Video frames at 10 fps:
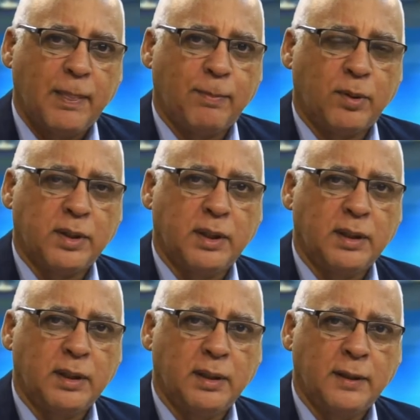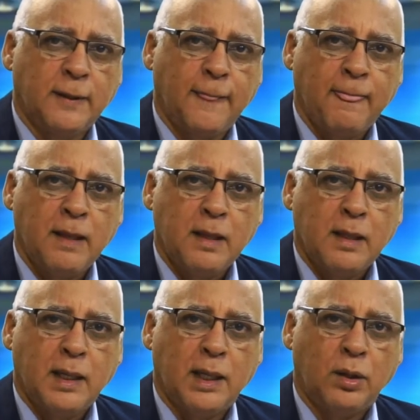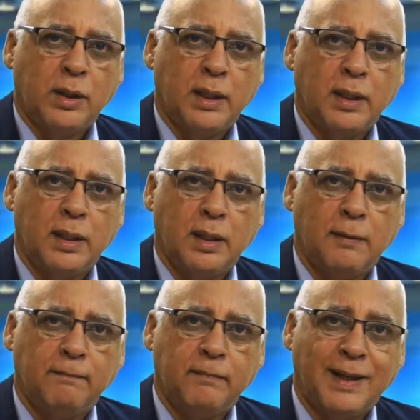Porque ahora